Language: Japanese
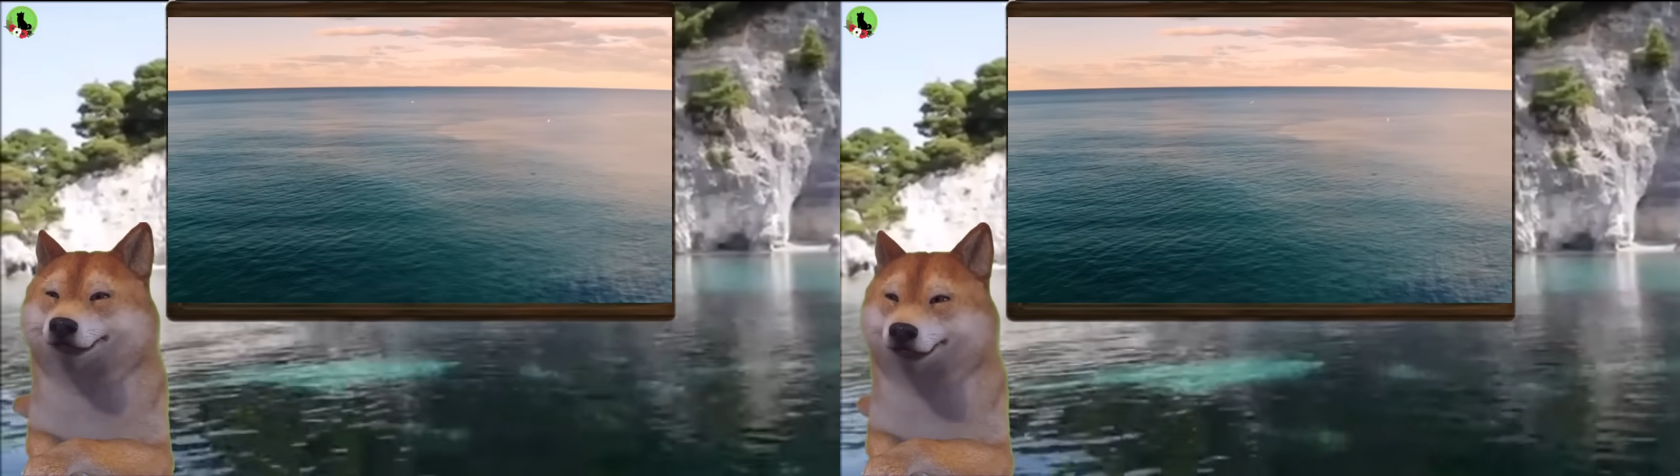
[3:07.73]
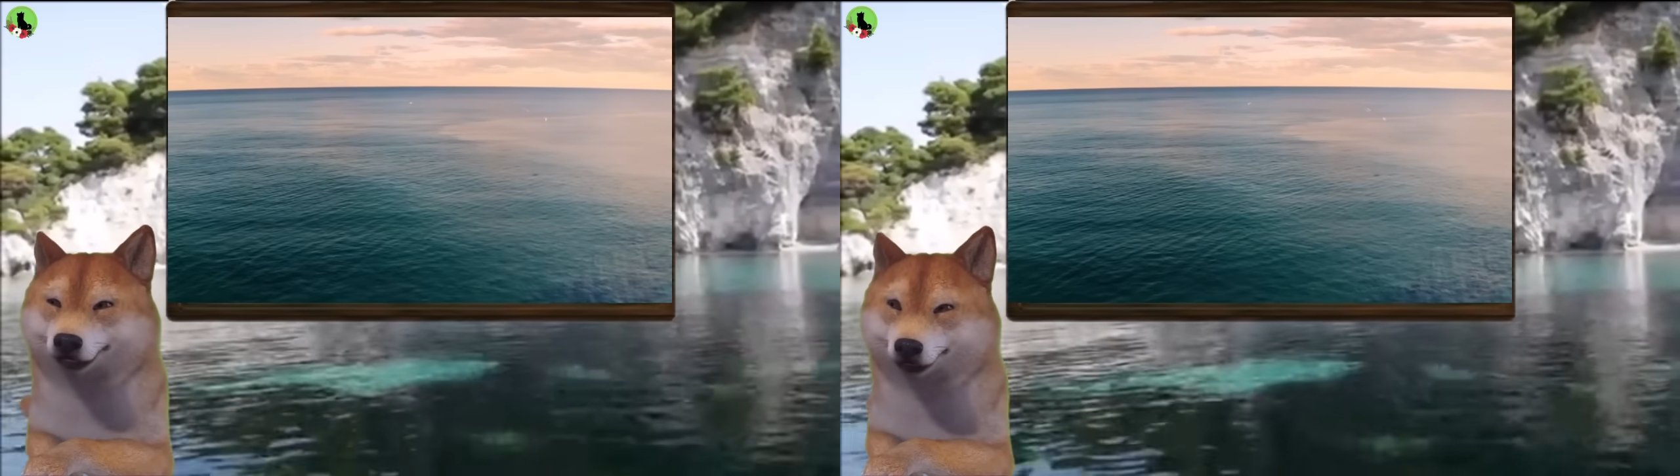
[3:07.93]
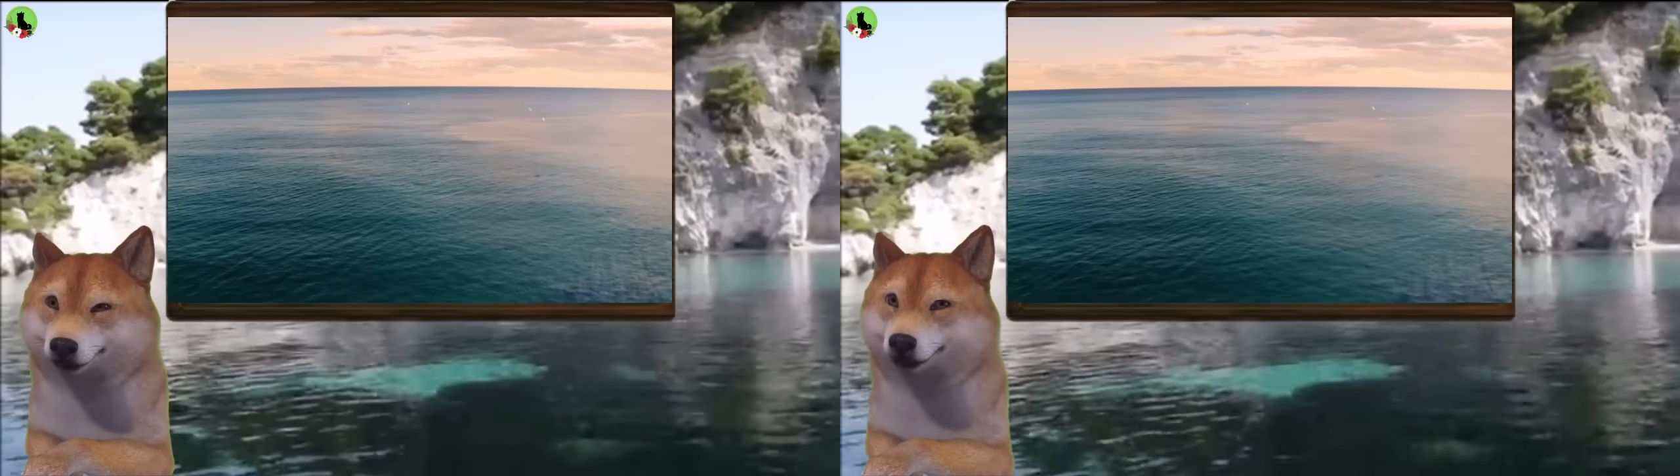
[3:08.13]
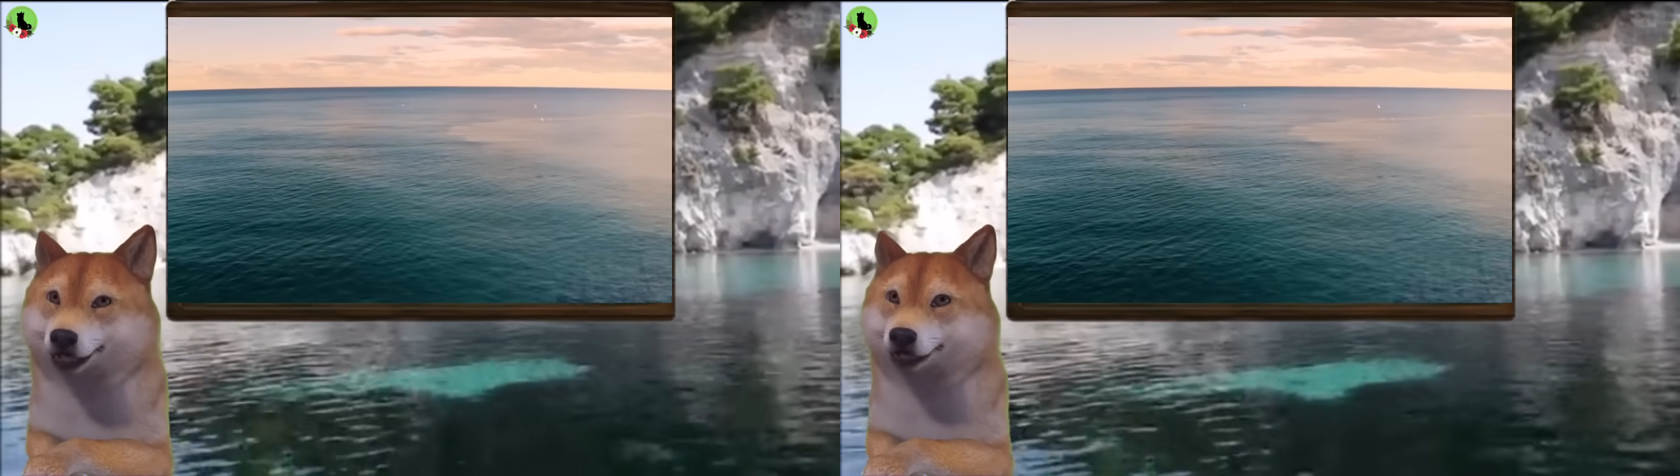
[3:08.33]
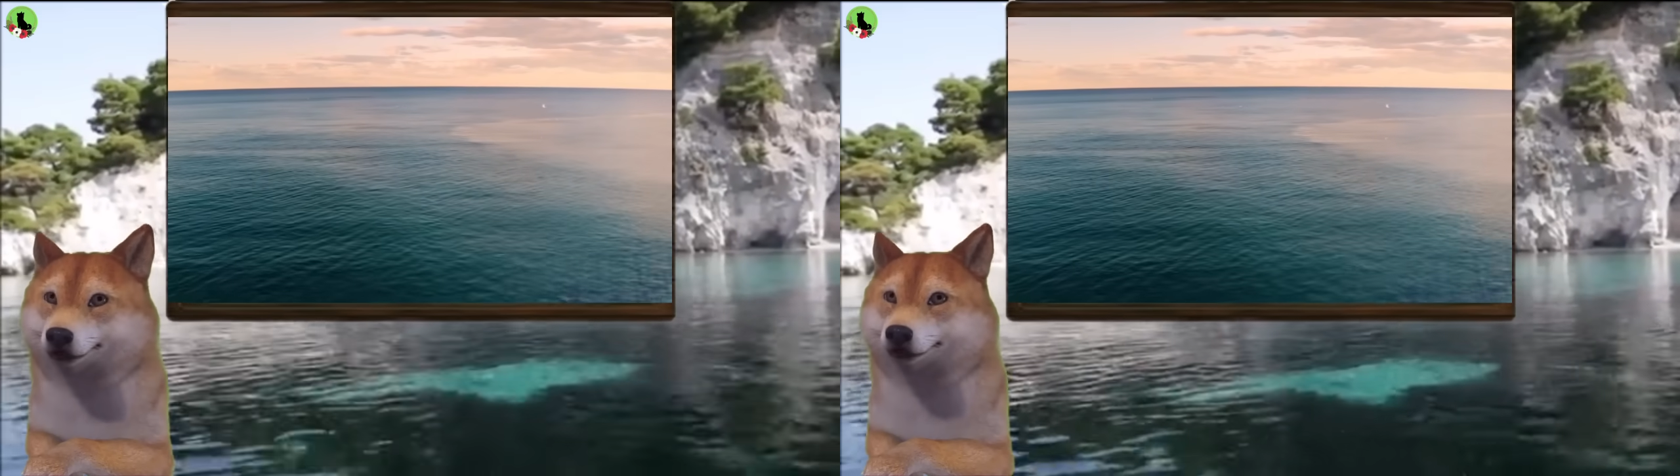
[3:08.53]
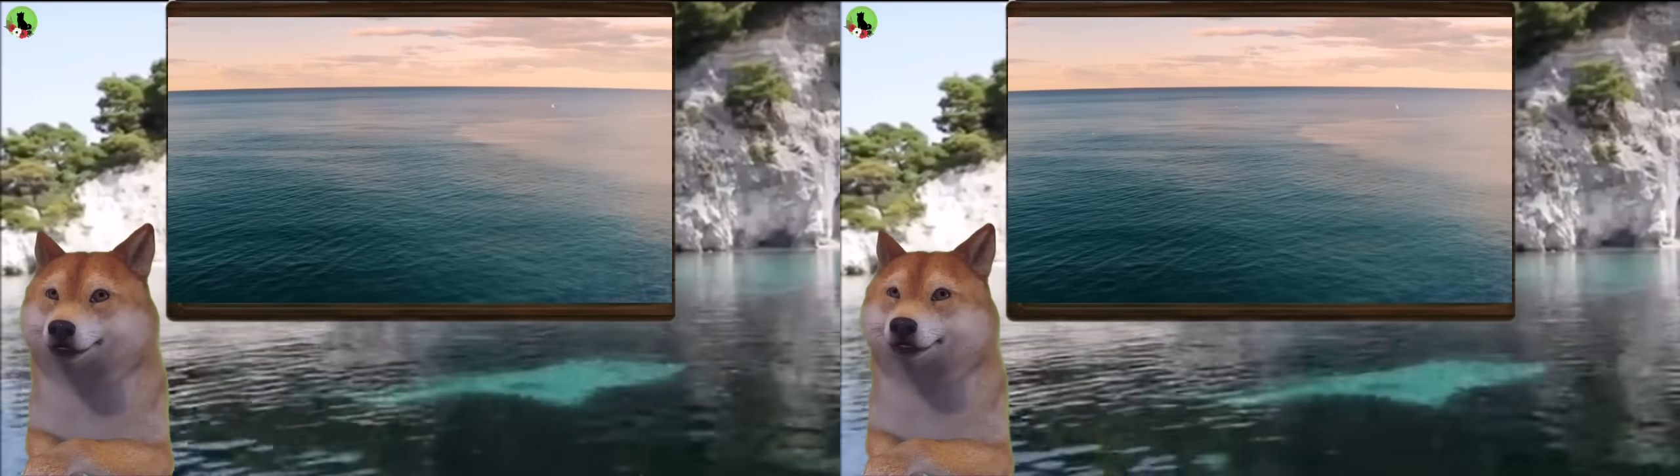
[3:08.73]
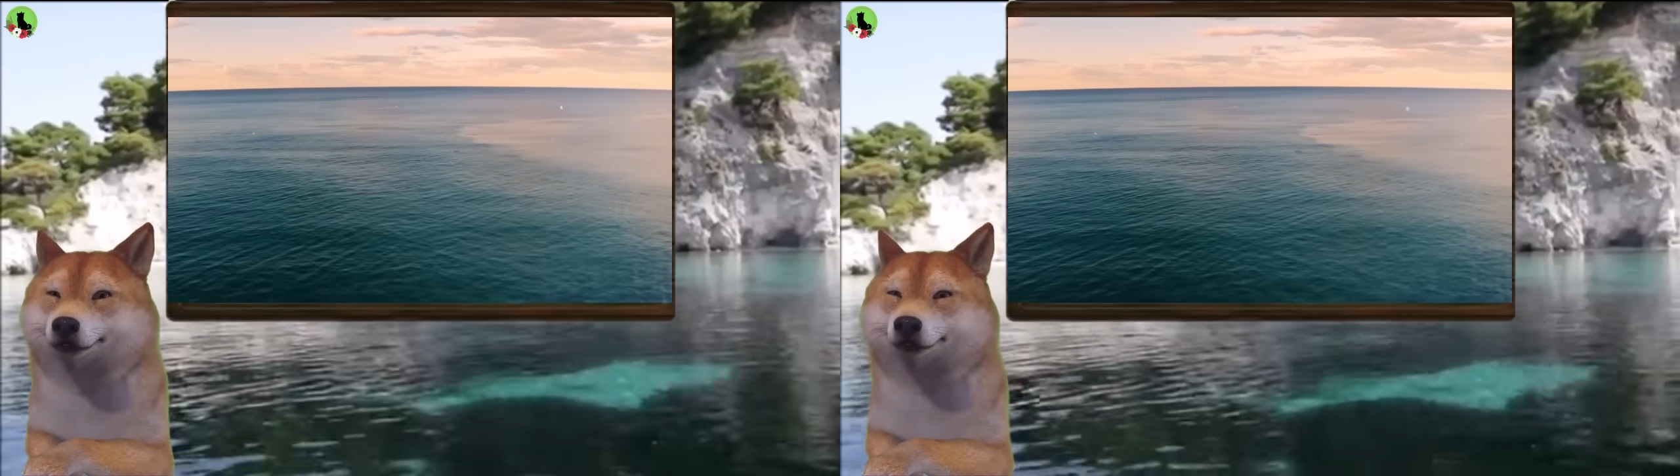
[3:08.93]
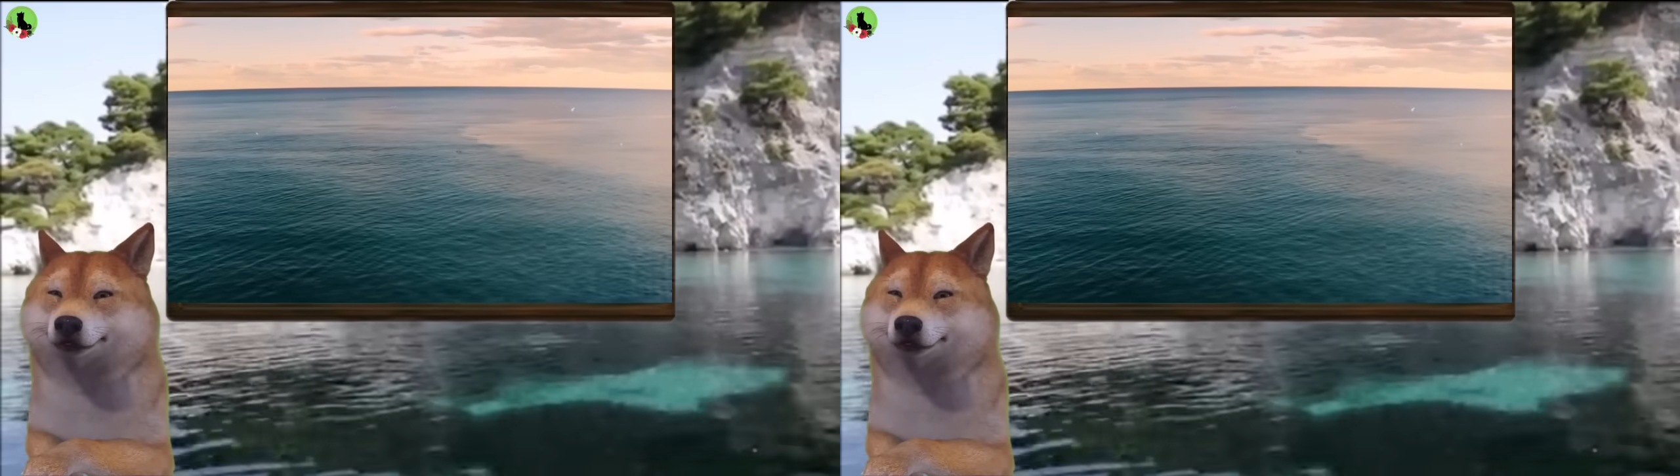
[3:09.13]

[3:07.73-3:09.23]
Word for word: でこの一九一発信す